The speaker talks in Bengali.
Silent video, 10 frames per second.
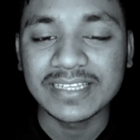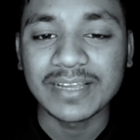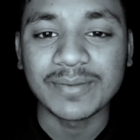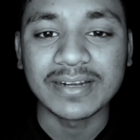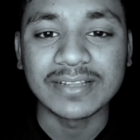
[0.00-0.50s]

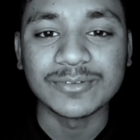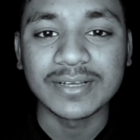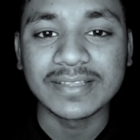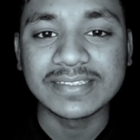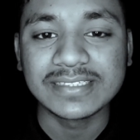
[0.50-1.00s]
সে আমার
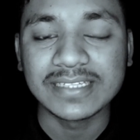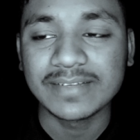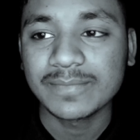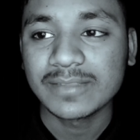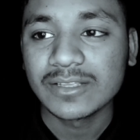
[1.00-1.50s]
ধোকা
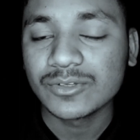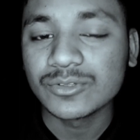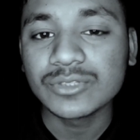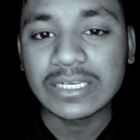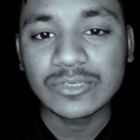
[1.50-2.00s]
দিচ্ছে
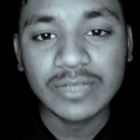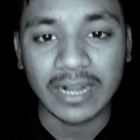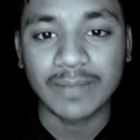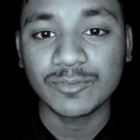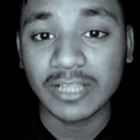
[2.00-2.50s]
কিন্তু একটু
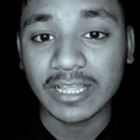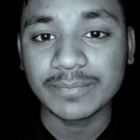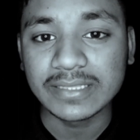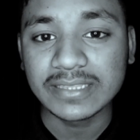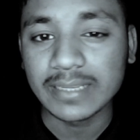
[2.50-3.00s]
খারাপ তো
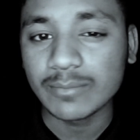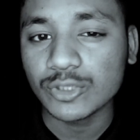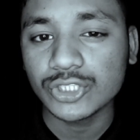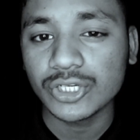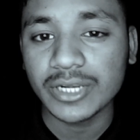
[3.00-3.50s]
লাগবে তিন
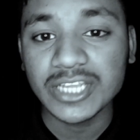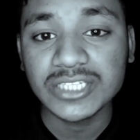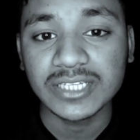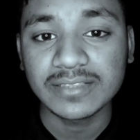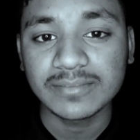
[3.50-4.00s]
বছর
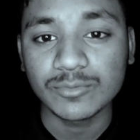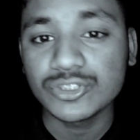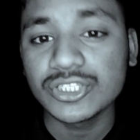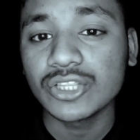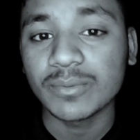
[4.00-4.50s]
রিলেশন
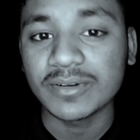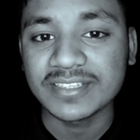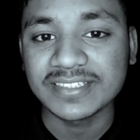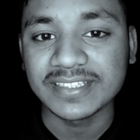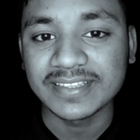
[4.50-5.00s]
অস্তিত্ব
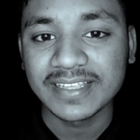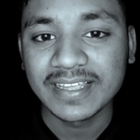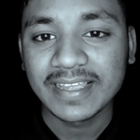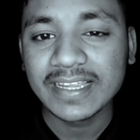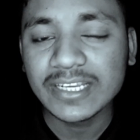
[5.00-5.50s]
পারতেছে
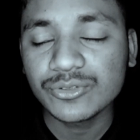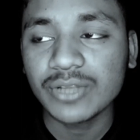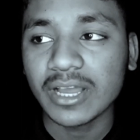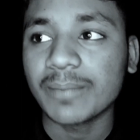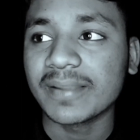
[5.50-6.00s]

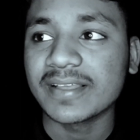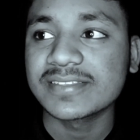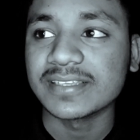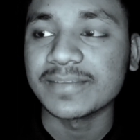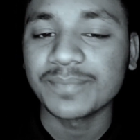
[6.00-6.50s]
একটু খারাপ
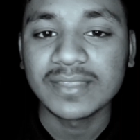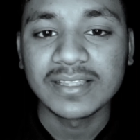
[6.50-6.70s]
লাগছে